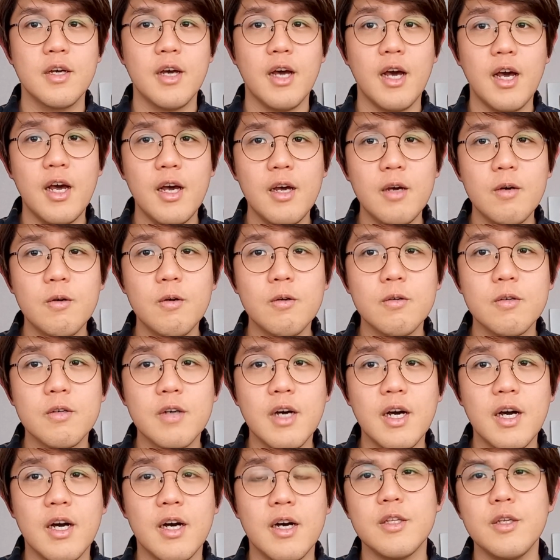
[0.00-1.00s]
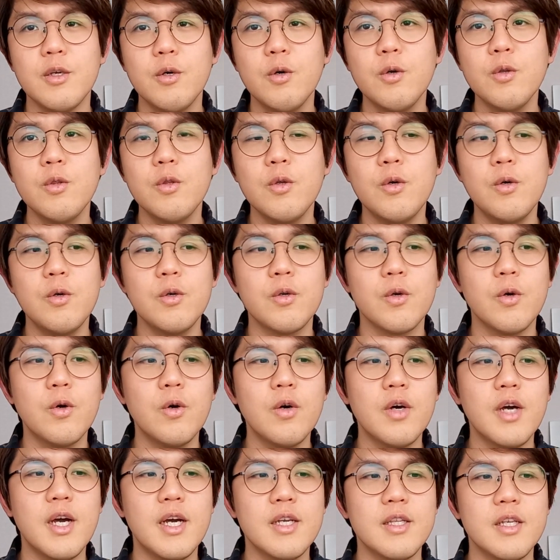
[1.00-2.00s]
韓国が日本の
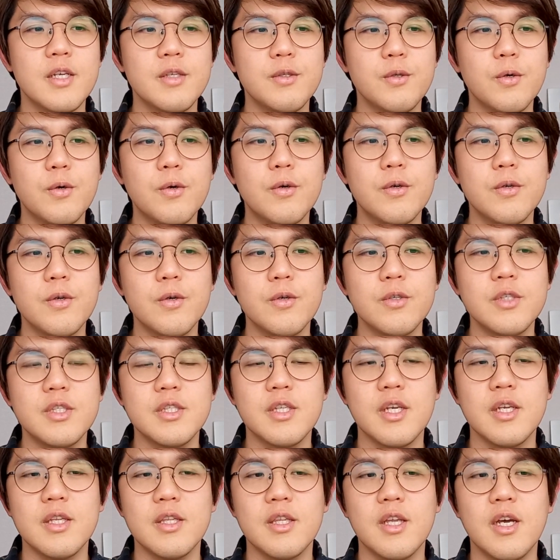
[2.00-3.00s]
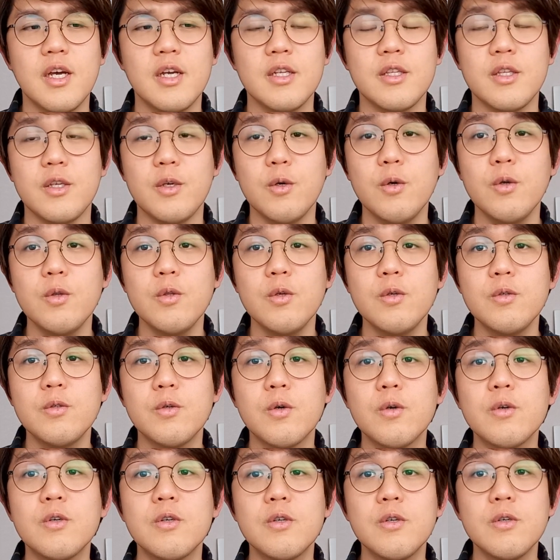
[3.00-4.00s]
領海で測量していた日本の
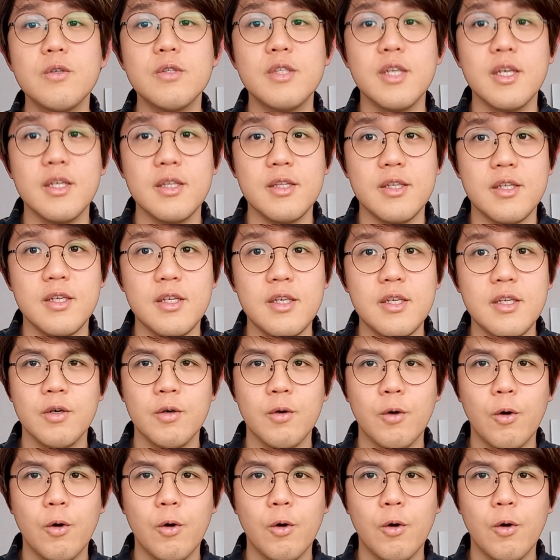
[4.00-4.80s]
測量船に、